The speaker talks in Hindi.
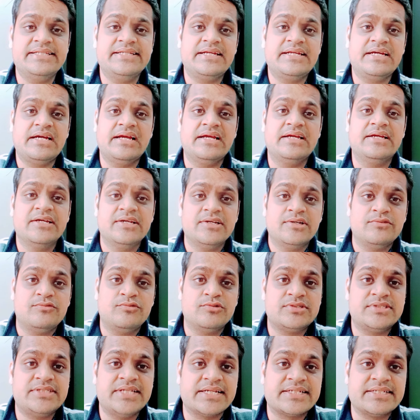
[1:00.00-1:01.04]
दे रहा है
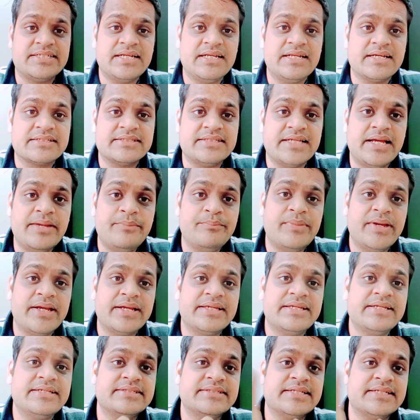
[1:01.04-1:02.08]
वो सेक्टर लगता है
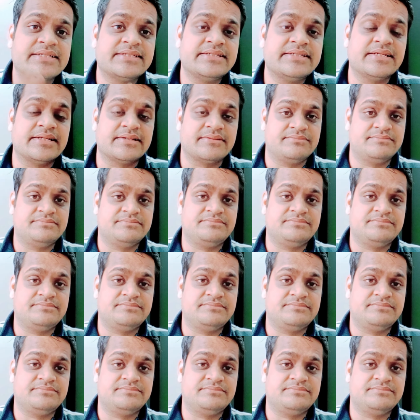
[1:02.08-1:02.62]
बैंकिंग सेक्टर